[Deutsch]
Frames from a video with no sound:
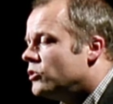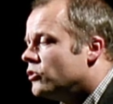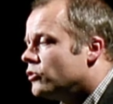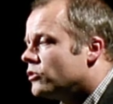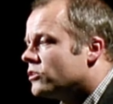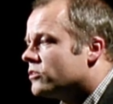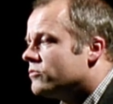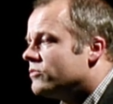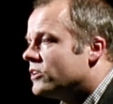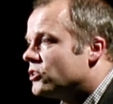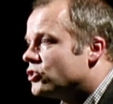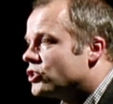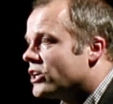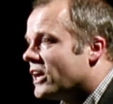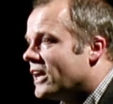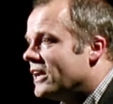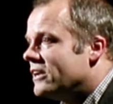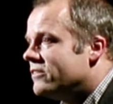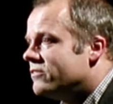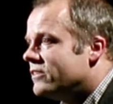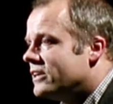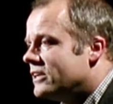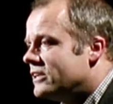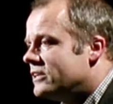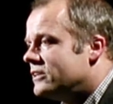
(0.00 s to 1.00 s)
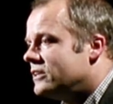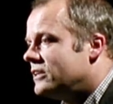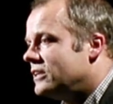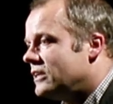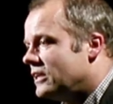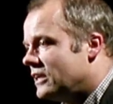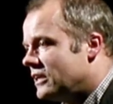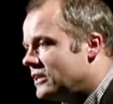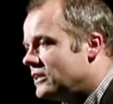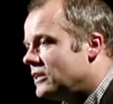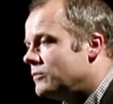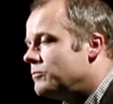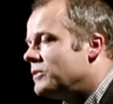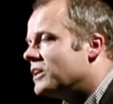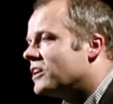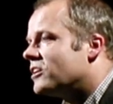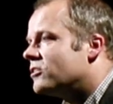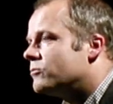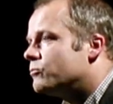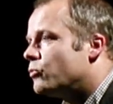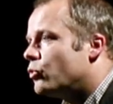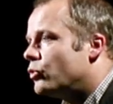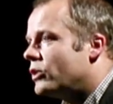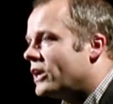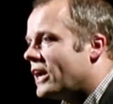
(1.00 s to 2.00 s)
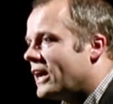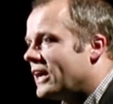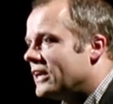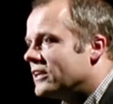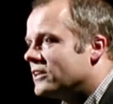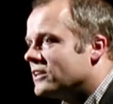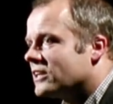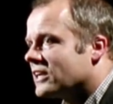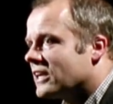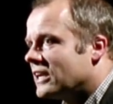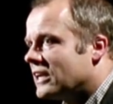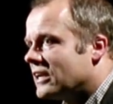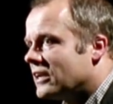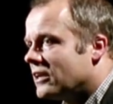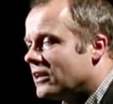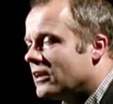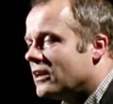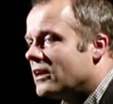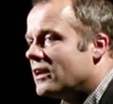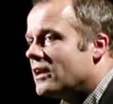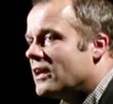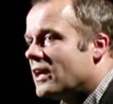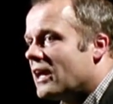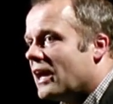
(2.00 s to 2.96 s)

benutzen wir Schallwellen, die in den Meeresboden eindringen,